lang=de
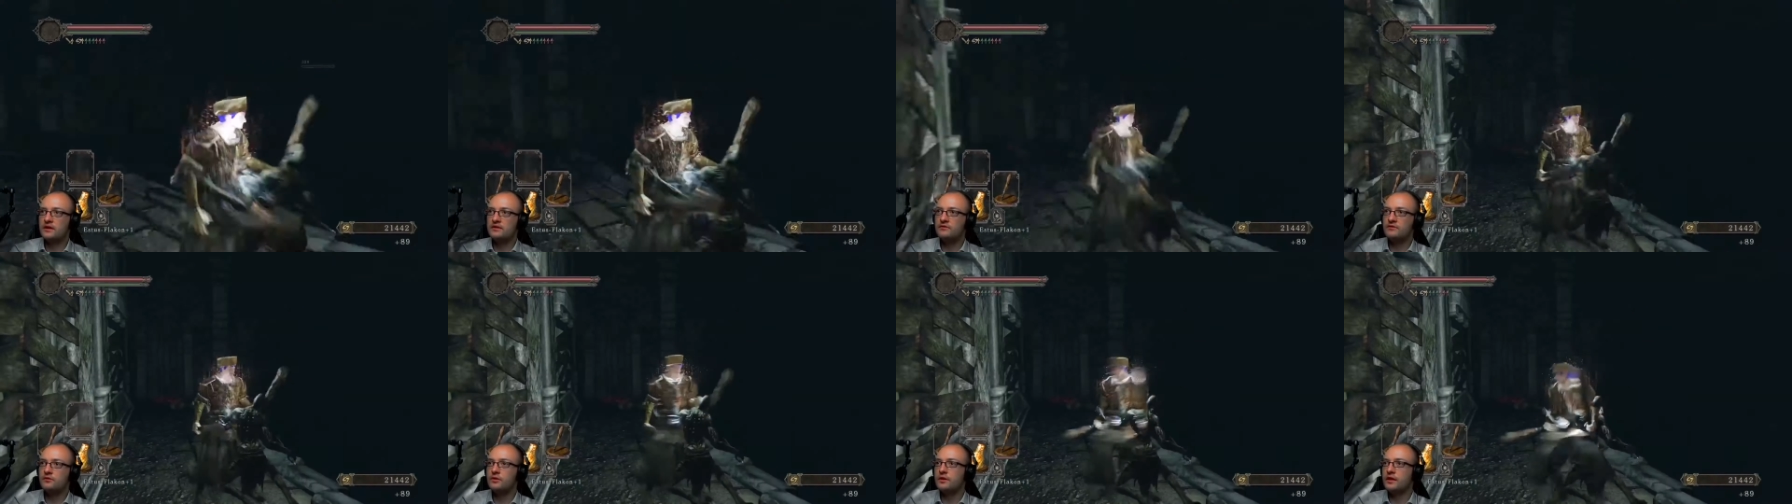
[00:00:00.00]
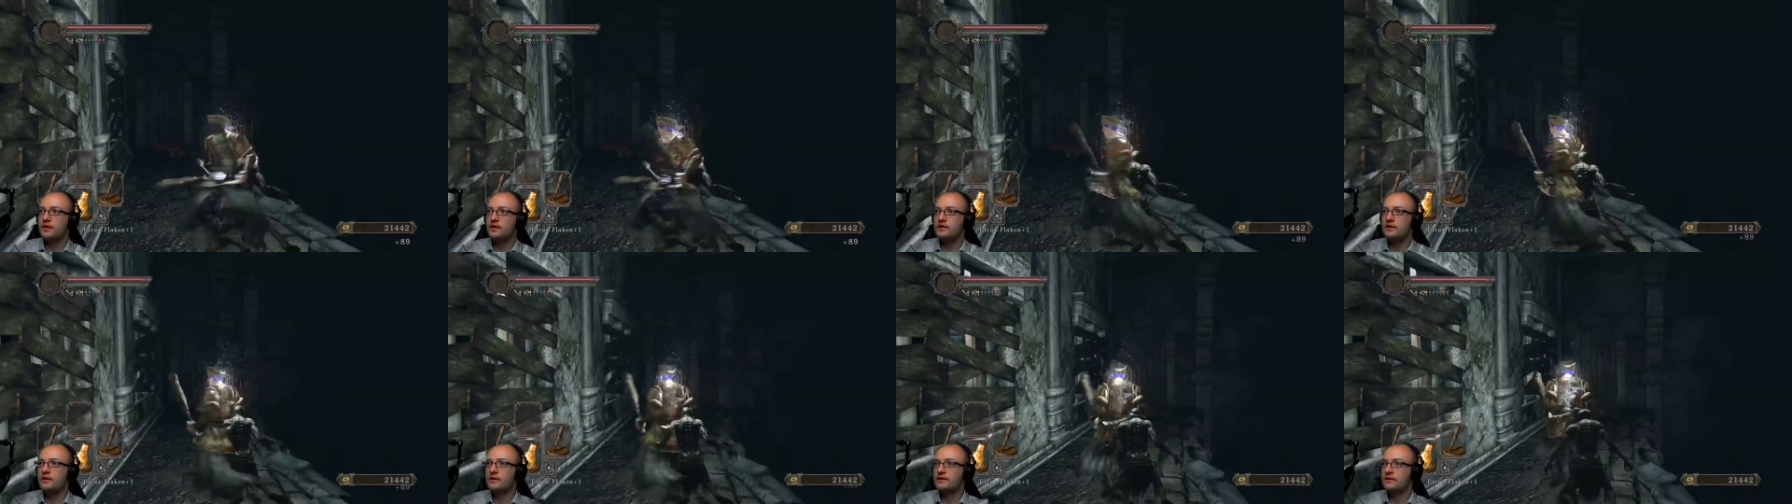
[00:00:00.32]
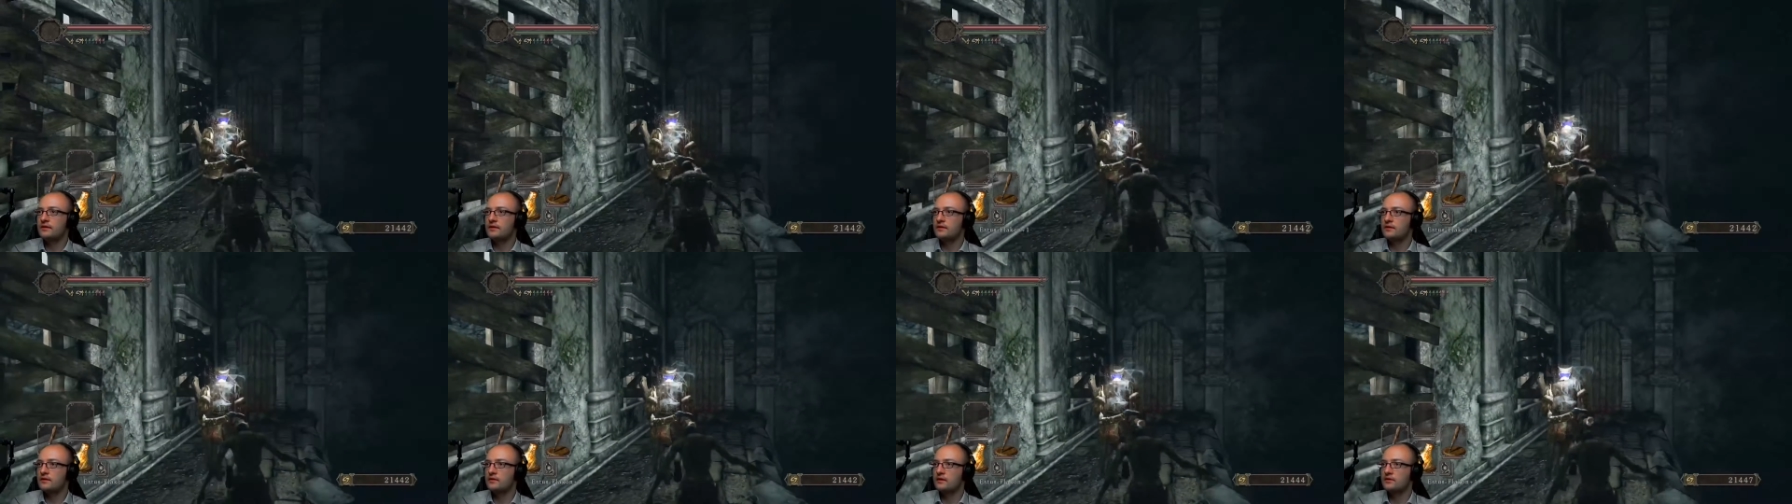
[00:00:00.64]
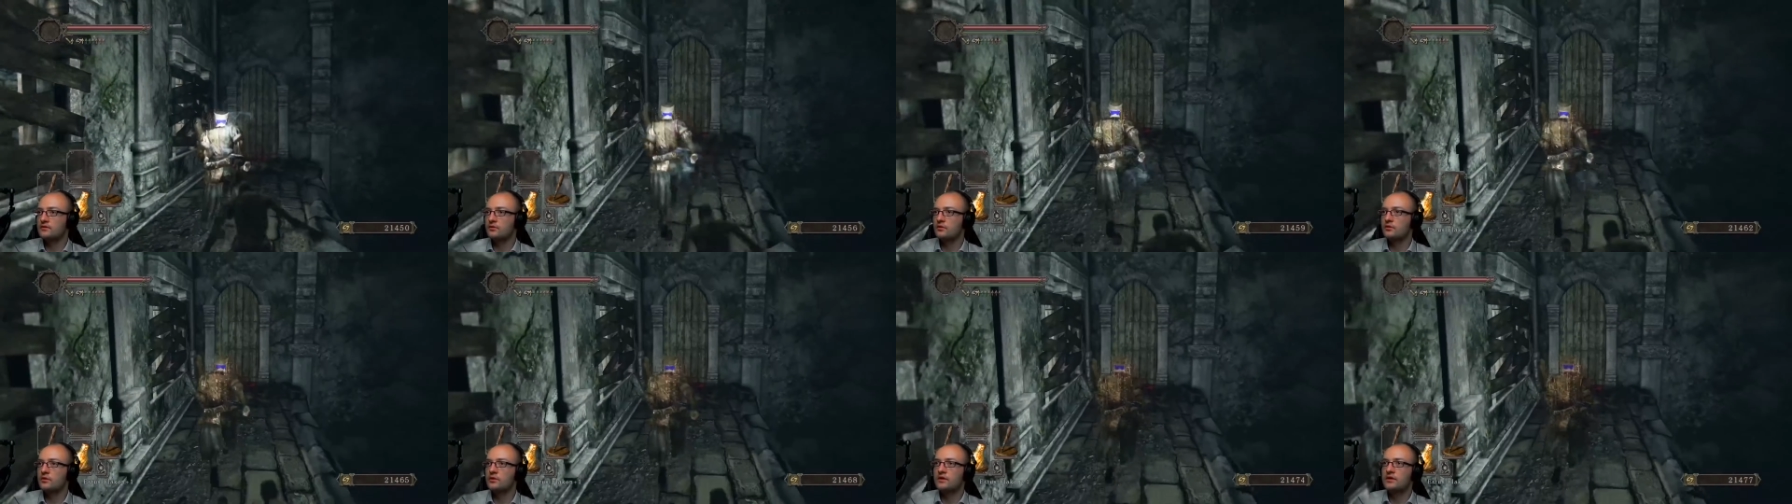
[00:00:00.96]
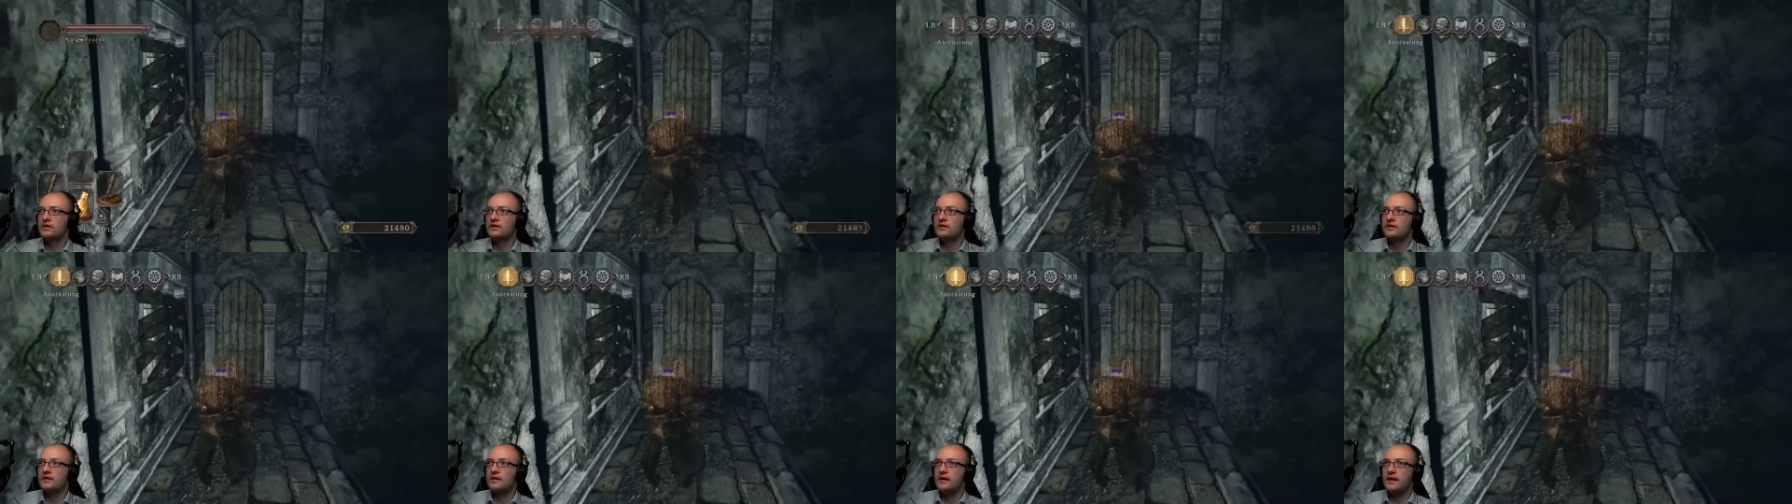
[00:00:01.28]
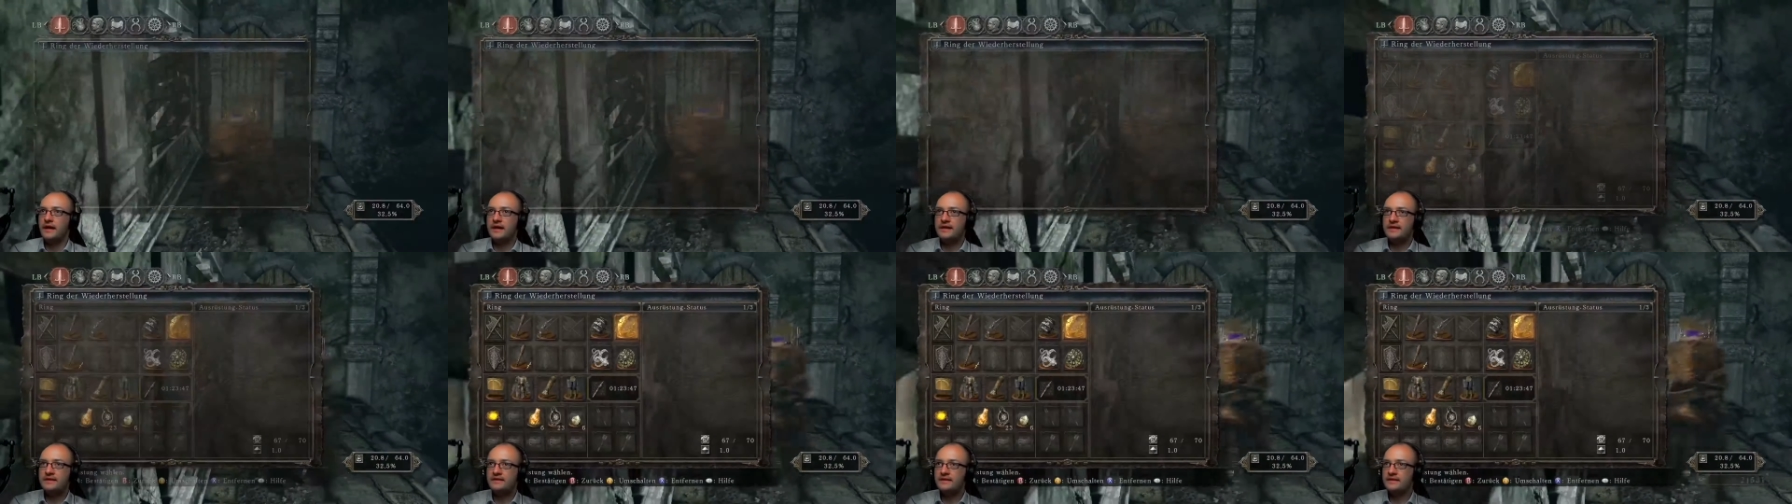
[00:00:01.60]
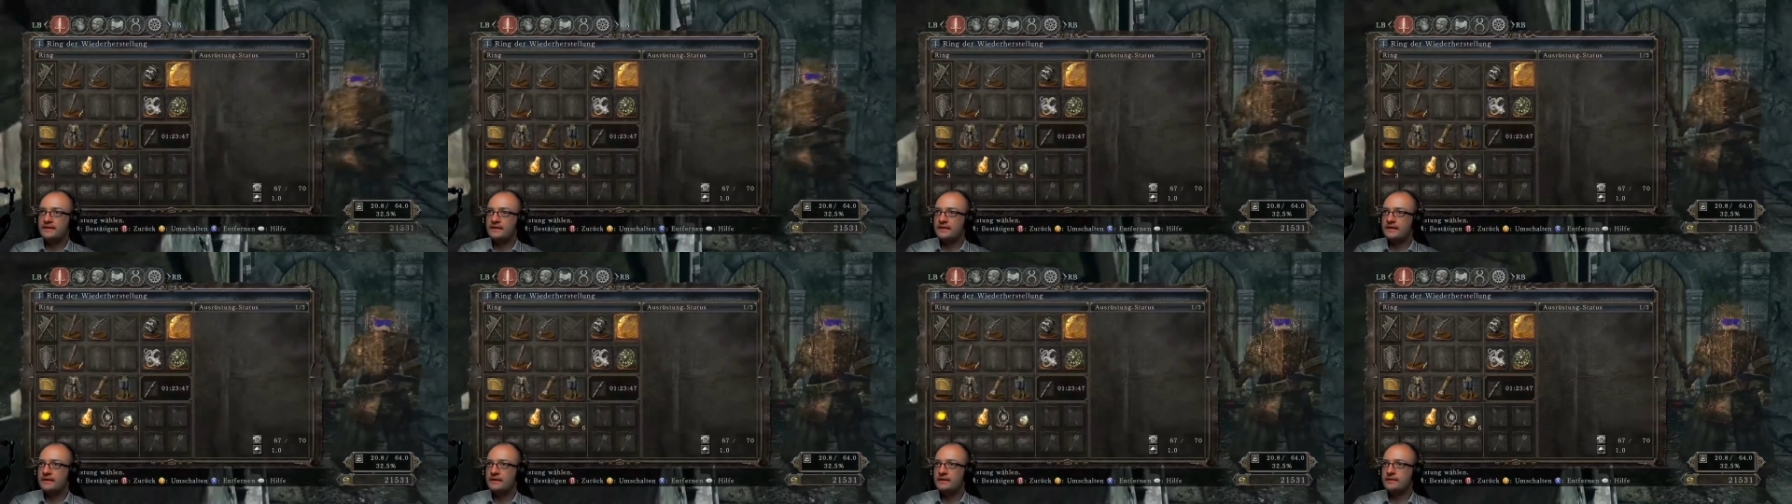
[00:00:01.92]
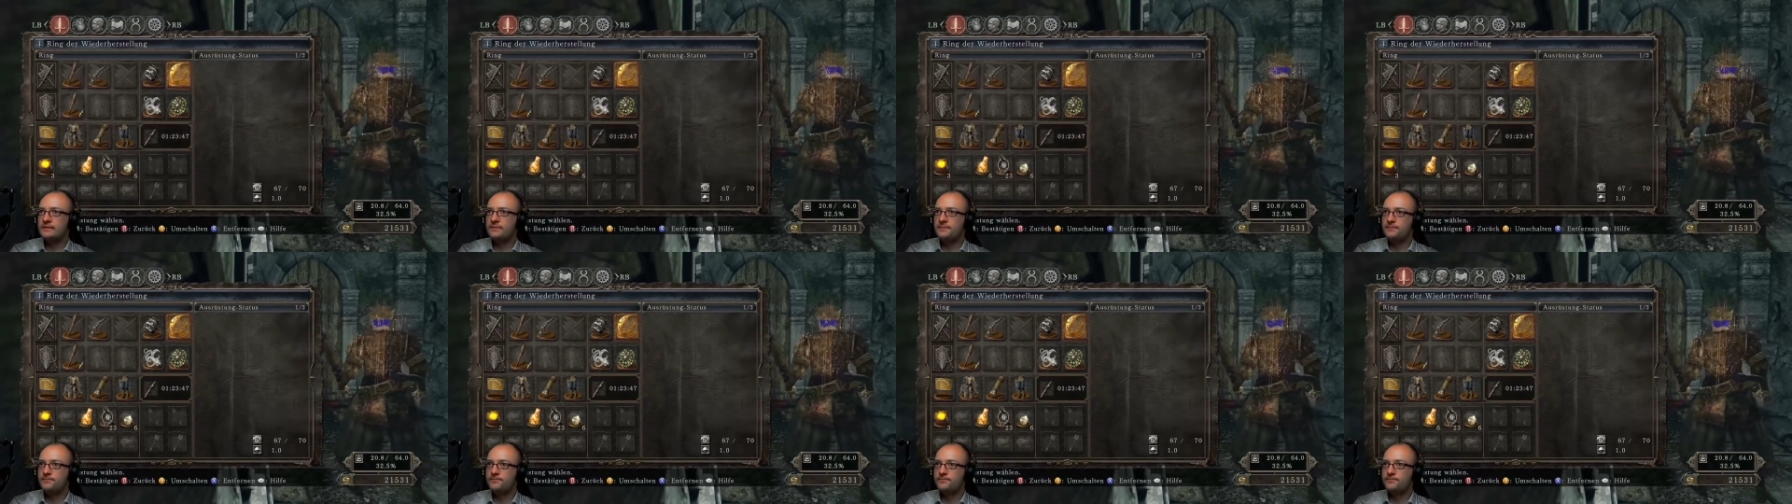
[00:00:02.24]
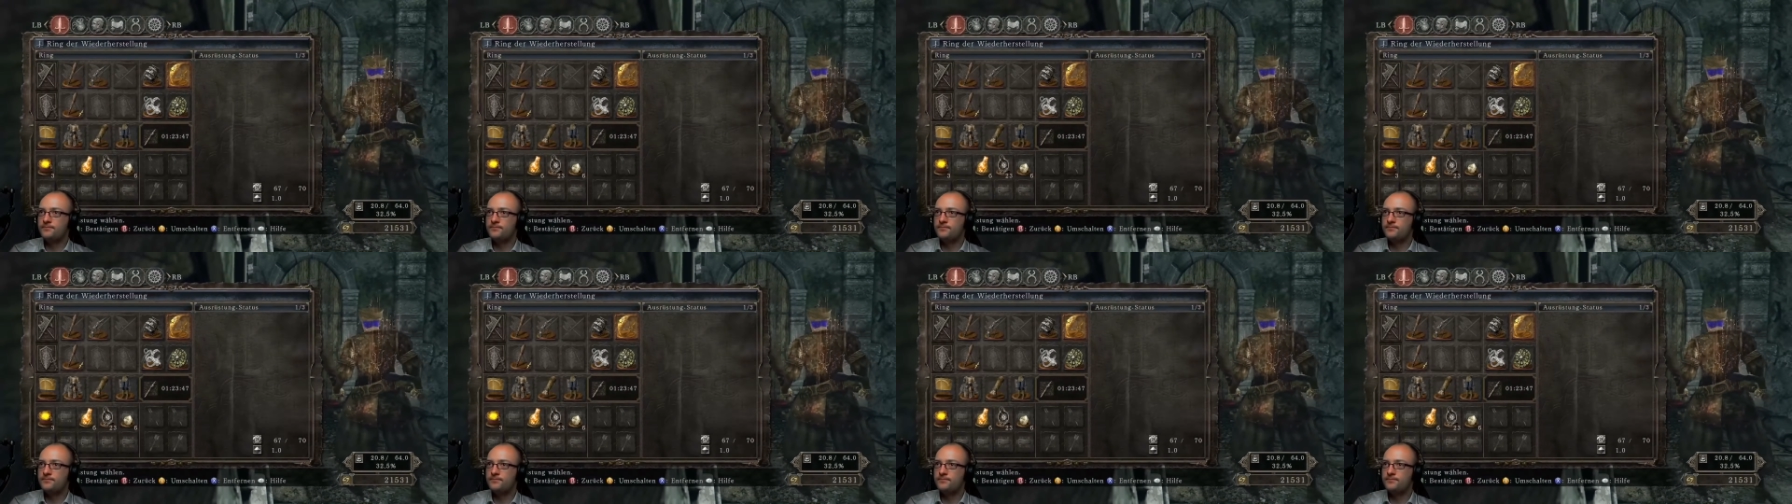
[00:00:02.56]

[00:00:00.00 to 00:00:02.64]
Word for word: Achso, ja klar, gegen... Also einen der Ringe.